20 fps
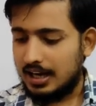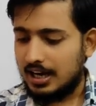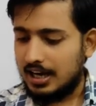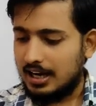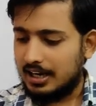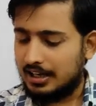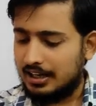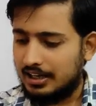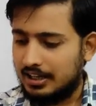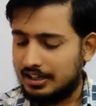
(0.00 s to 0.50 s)

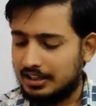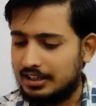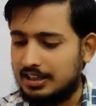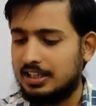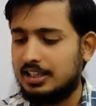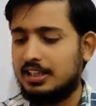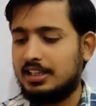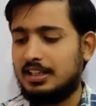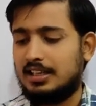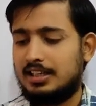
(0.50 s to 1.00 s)

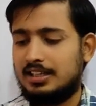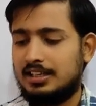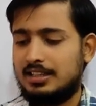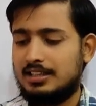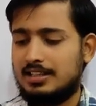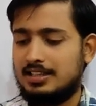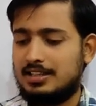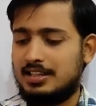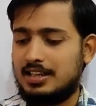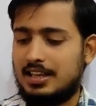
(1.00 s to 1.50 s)
आकृति
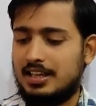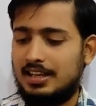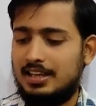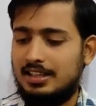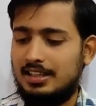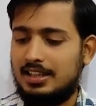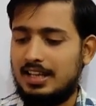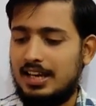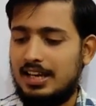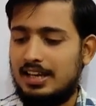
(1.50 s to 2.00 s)
जय
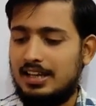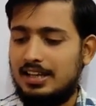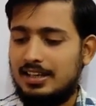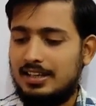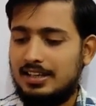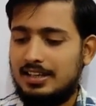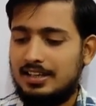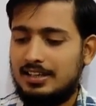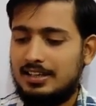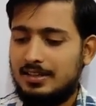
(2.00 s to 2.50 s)
हिंद
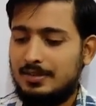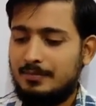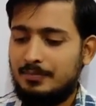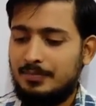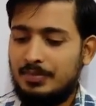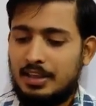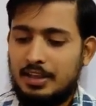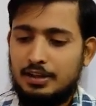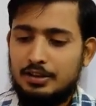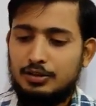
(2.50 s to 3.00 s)

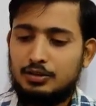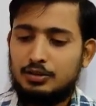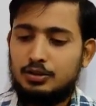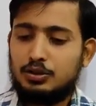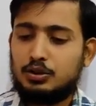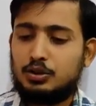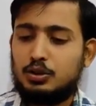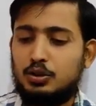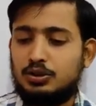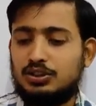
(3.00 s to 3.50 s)
तो
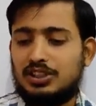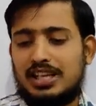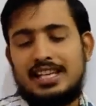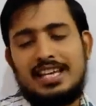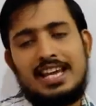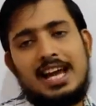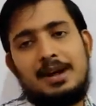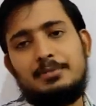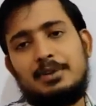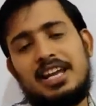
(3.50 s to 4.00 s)
दोस्तों
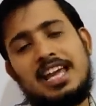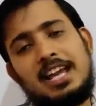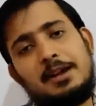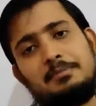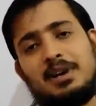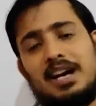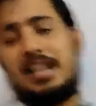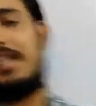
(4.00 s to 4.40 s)
चलिए हम एक